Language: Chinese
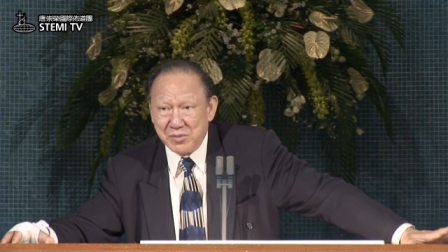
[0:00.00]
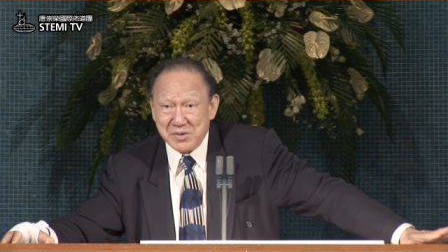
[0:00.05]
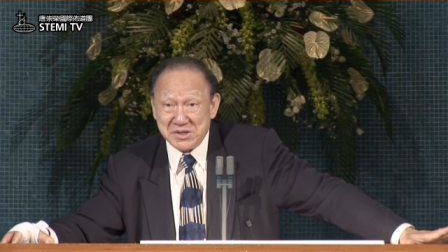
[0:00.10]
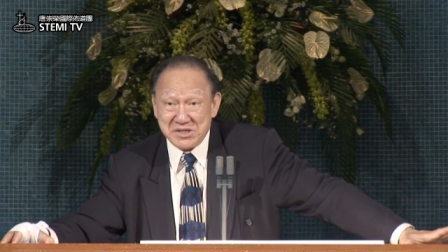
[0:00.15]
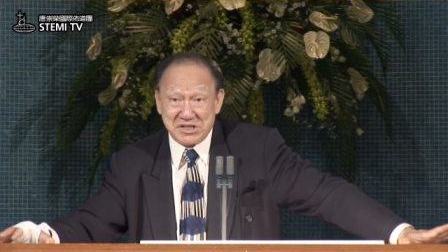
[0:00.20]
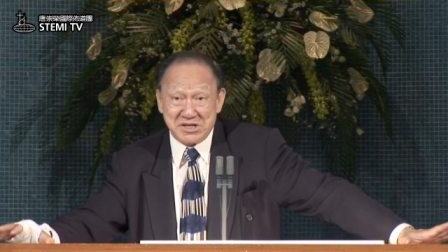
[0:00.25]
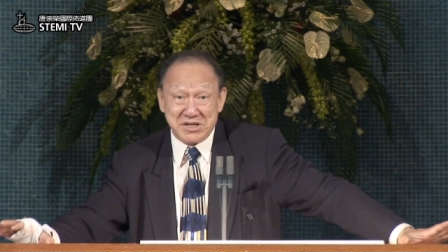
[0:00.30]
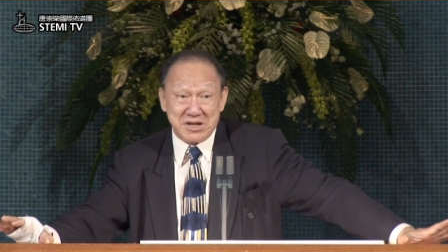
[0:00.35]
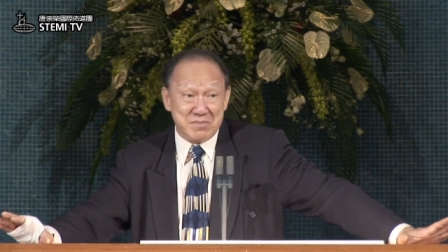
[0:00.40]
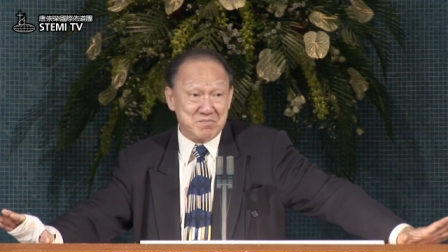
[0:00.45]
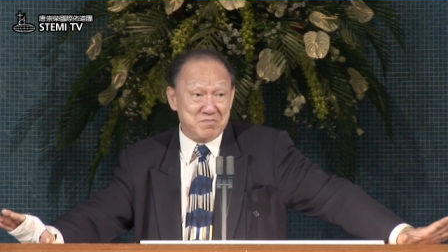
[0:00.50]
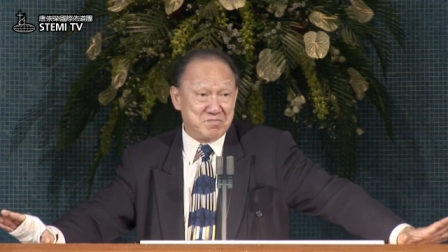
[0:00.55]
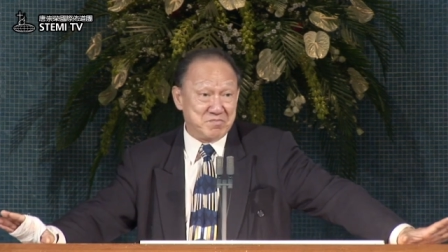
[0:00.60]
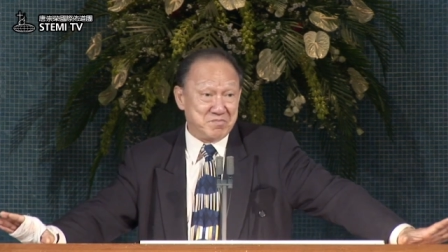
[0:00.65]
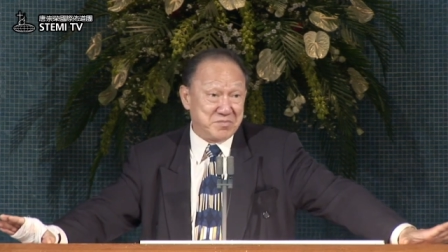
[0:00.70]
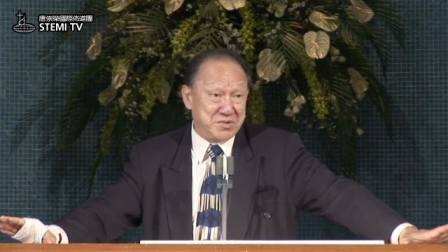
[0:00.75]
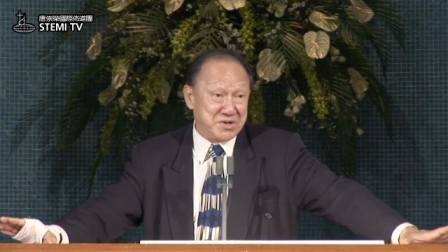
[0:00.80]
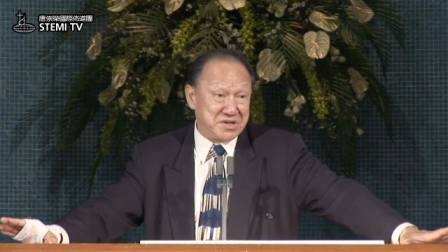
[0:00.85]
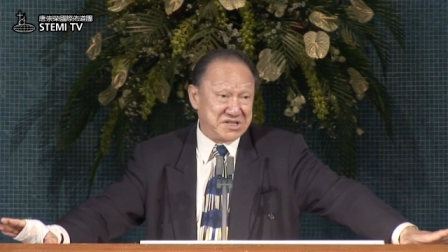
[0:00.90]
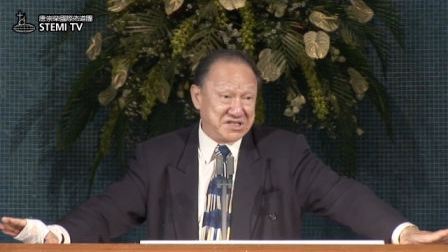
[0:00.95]
们今天
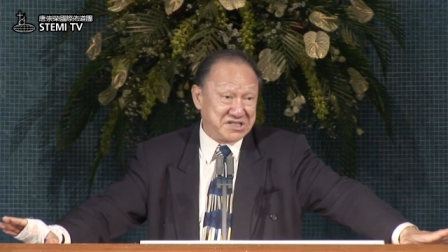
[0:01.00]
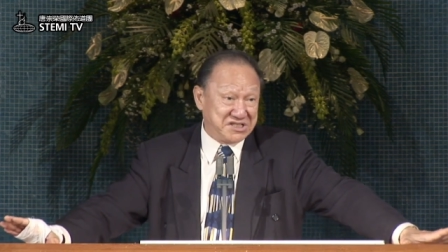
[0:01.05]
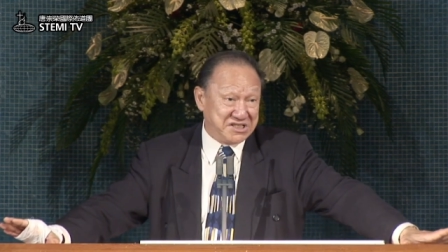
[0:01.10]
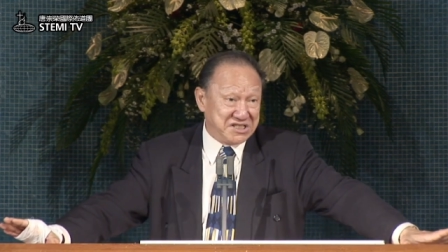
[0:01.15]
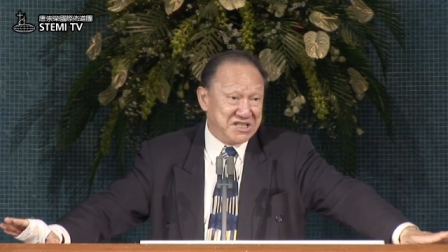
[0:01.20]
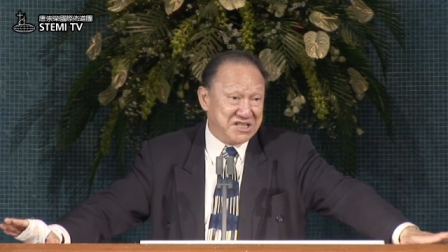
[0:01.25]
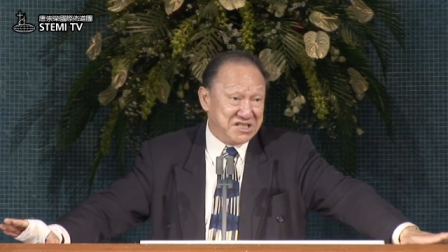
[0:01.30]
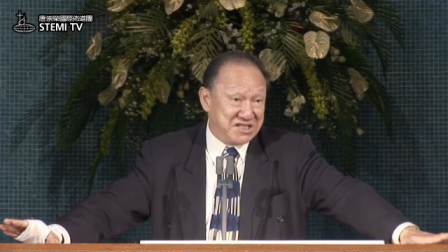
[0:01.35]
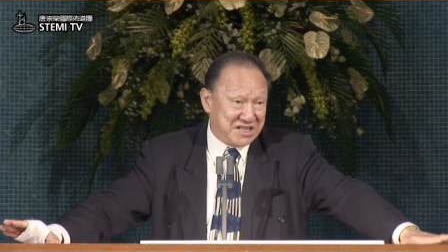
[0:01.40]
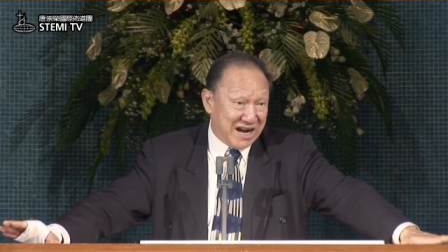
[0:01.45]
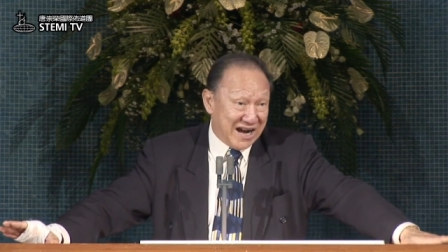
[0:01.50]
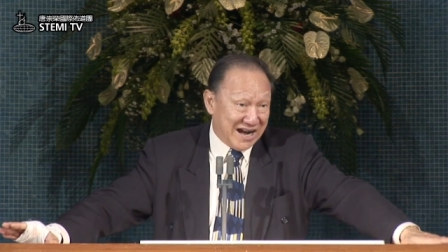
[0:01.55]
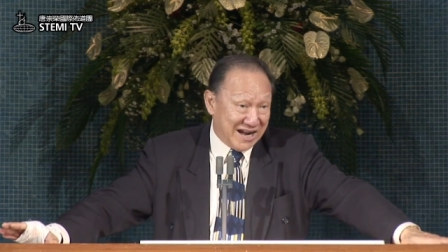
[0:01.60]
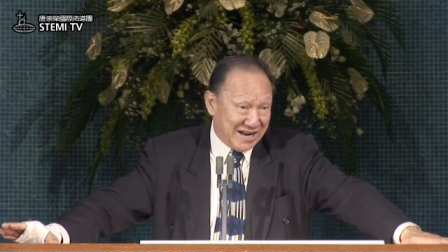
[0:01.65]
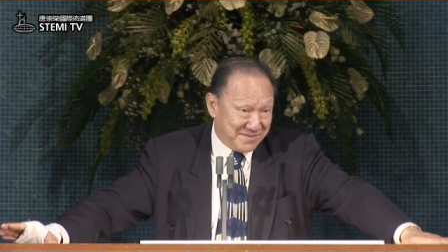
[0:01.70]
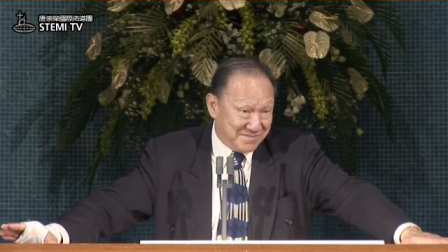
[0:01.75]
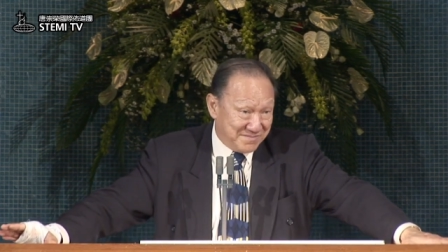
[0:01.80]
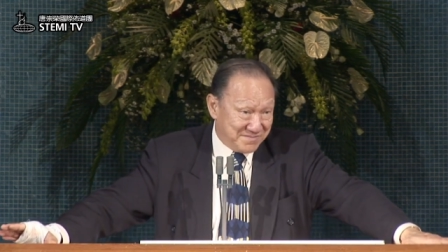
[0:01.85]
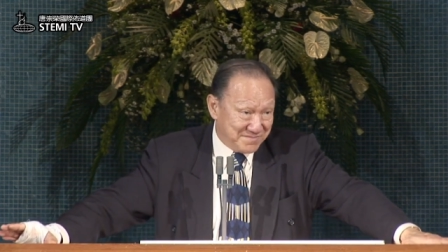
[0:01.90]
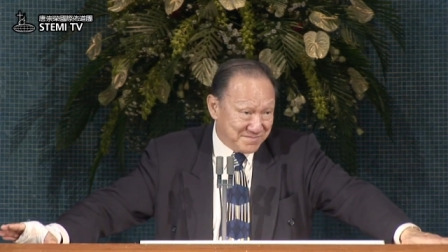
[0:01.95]
不细谈。